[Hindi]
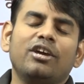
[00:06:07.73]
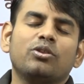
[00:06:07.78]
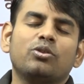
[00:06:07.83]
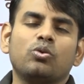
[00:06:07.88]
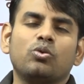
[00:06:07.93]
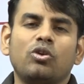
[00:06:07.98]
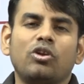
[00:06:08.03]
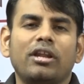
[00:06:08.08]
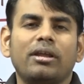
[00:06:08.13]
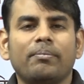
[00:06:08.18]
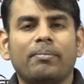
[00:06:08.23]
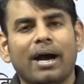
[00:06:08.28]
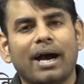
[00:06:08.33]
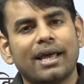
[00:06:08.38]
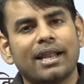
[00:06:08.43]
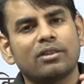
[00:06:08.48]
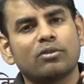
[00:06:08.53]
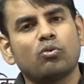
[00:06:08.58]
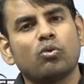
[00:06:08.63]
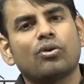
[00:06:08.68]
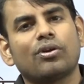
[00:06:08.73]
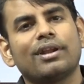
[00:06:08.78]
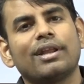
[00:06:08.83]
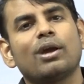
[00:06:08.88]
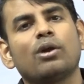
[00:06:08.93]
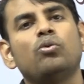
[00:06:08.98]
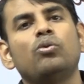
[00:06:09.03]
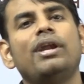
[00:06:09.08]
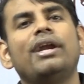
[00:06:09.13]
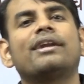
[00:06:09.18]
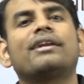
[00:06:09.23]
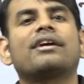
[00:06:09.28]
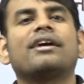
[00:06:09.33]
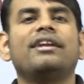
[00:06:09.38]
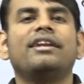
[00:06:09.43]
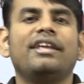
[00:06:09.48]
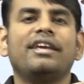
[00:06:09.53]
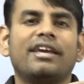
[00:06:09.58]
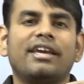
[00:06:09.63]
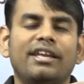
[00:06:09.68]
तो उन्होंने भारत को रेगुलेट करने